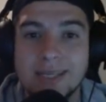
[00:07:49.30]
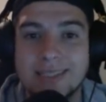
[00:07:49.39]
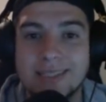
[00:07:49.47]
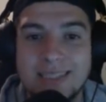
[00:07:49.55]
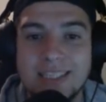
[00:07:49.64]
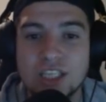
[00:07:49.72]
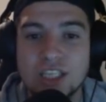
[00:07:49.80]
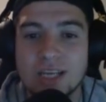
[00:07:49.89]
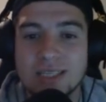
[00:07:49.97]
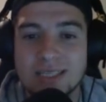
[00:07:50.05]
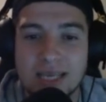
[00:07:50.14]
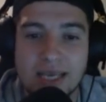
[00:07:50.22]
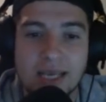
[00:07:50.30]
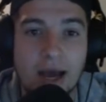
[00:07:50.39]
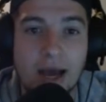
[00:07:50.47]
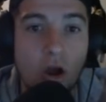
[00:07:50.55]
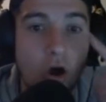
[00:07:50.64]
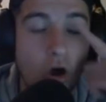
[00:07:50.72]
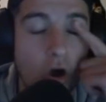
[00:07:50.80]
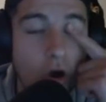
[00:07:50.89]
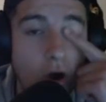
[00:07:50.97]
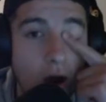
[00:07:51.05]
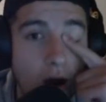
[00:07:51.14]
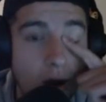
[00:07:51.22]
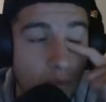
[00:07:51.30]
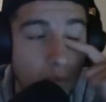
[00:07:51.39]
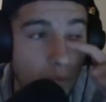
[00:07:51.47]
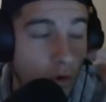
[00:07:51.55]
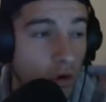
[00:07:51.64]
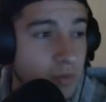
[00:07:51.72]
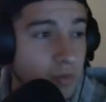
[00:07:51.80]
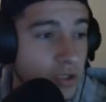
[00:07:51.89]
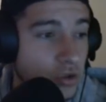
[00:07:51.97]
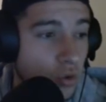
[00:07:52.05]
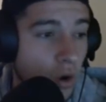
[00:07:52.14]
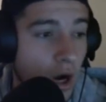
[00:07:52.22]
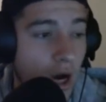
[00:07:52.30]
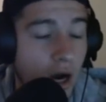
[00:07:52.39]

10 chances égale 1 en prospection.